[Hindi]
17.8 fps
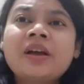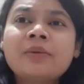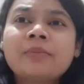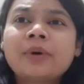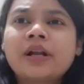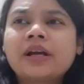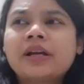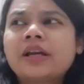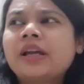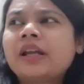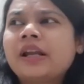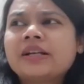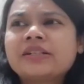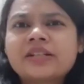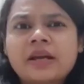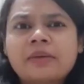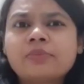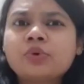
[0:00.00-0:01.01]
पर अकेला
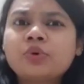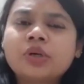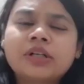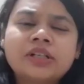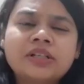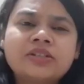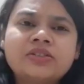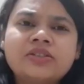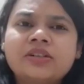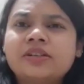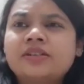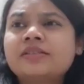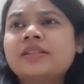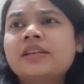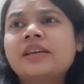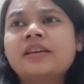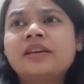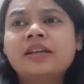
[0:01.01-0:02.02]
शैम्पू कंडीशनर
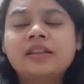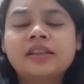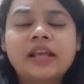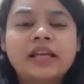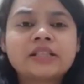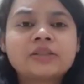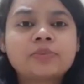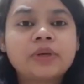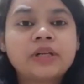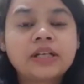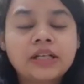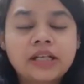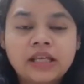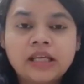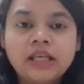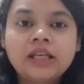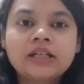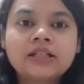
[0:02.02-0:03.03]
से इतना एक्सपेक्ट
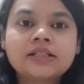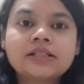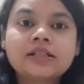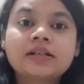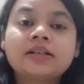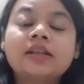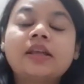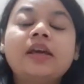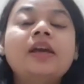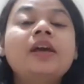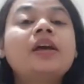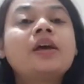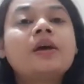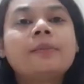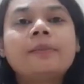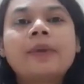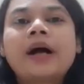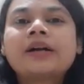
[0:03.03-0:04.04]
नहीं कर सकते
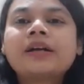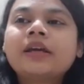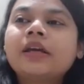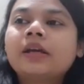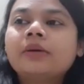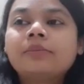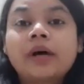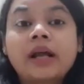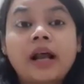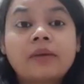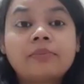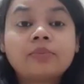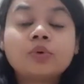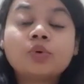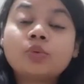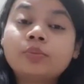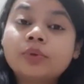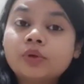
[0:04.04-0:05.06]
बाकी एक बार
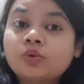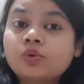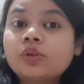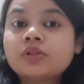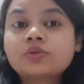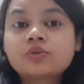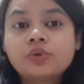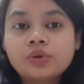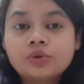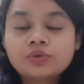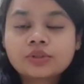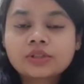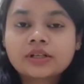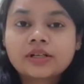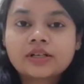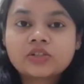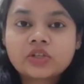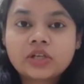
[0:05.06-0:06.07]
आपको बिल्कुल इसको यूज़
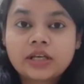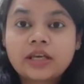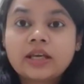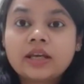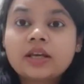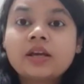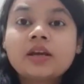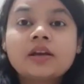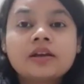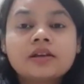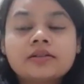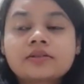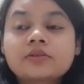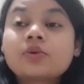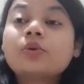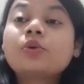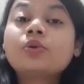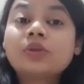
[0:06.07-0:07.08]
करना चाहिए
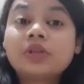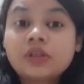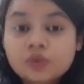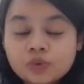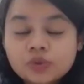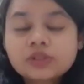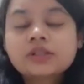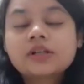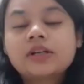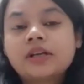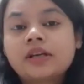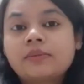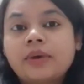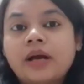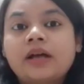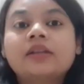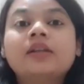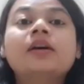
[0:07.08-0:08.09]
इसको यूज़ करने के
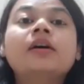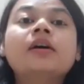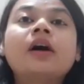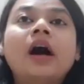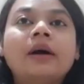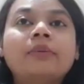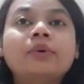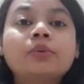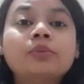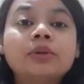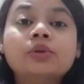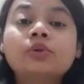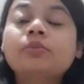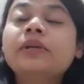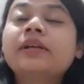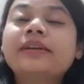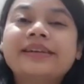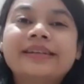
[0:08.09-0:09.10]
बाद आपको बिल्कुल
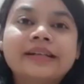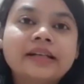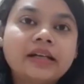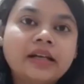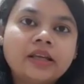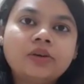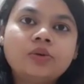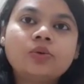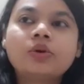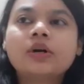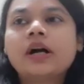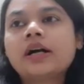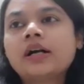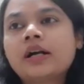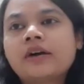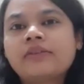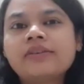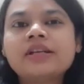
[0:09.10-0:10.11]
भी रिग्रेट नहीं होगा
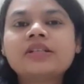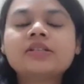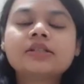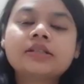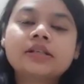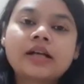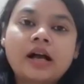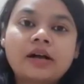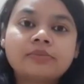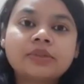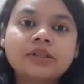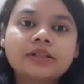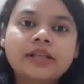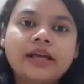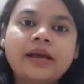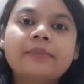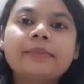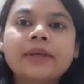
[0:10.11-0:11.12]
काफ़ी अच्छे से काम
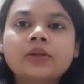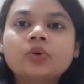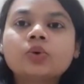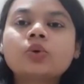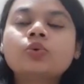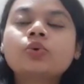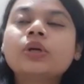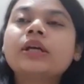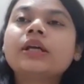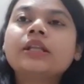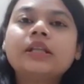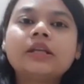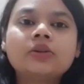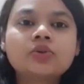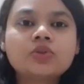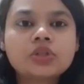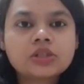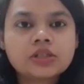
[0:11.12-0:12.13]
करता है मैं तो कहूंगी कि
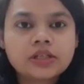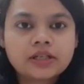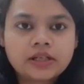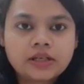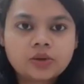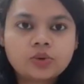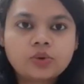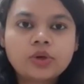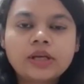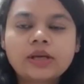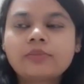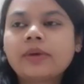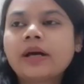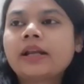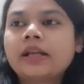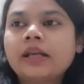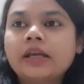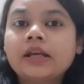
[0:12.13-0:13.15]
तीनों चीज़ें लो एक
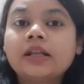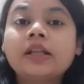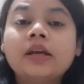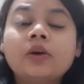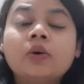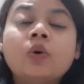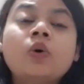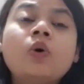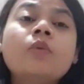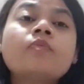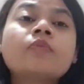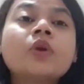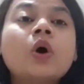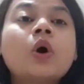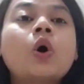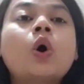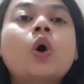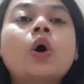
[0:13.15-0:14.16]
बार लेके देखो
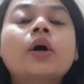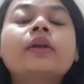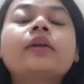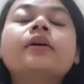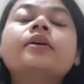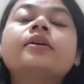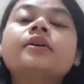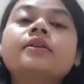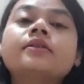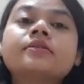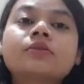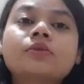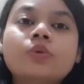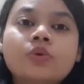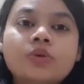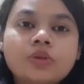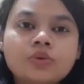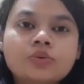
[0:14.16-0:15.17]
और
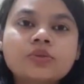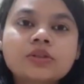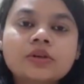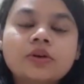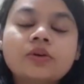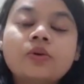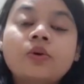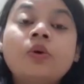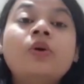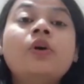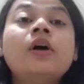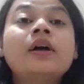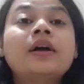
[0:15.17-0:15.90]
इसको यूज़ करो